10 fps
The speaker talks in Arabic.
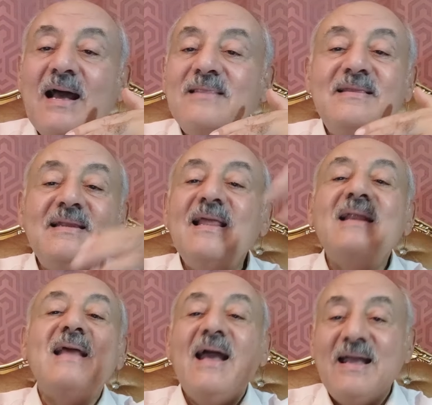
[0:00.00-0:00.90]
لحد اللا
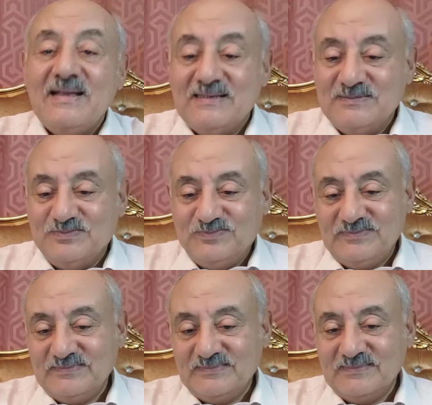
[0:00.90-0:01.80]
نهايه
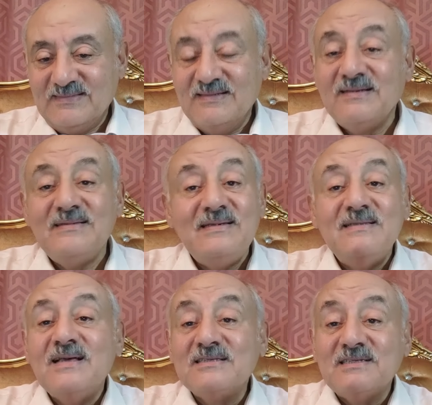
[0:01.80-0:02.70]
دي
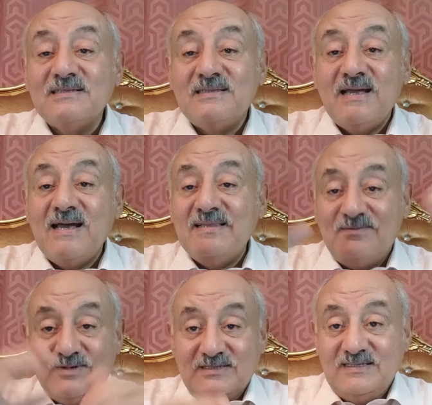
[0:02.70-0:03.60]
نظره اهل
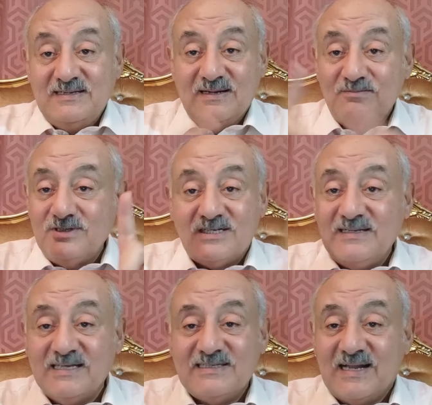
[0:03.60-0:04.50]
البصيره مش
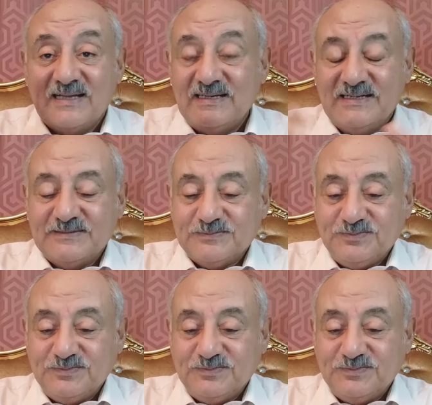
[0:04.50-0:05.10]
الناس العاديه